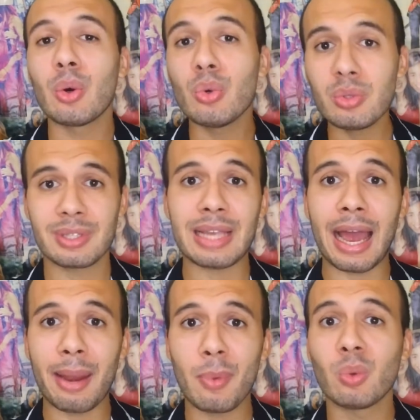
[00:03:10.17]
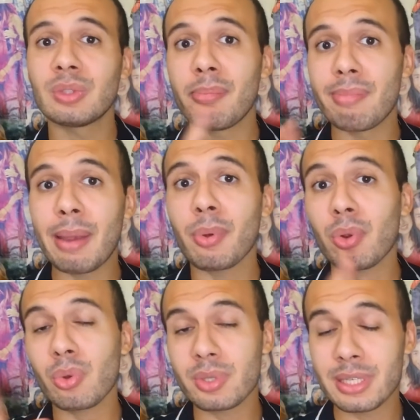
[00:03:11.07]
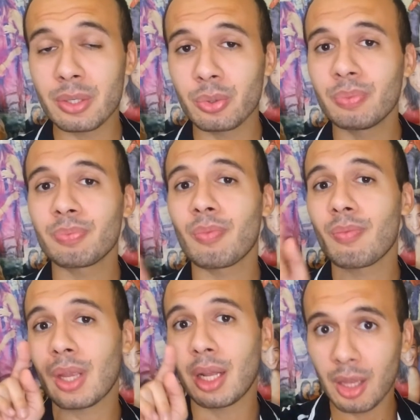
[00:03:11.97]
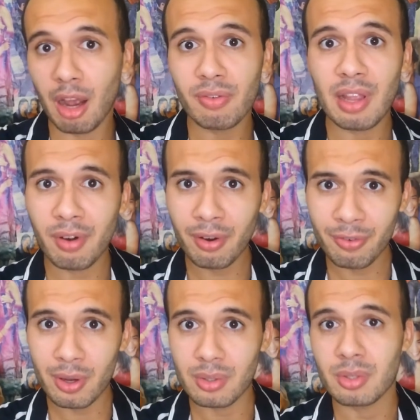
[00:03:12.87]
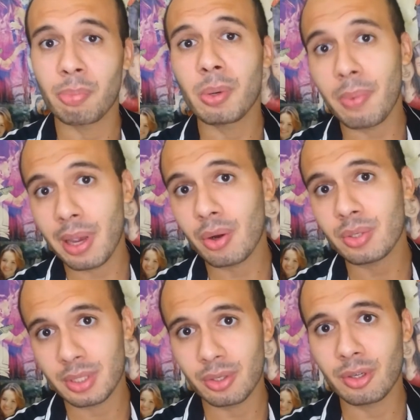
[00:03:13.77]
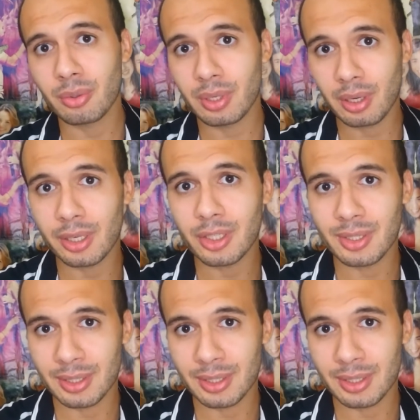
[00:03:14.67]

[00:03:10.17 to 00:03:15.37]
O Simon também produziu Love Never Fails, o primeiro single em inglês de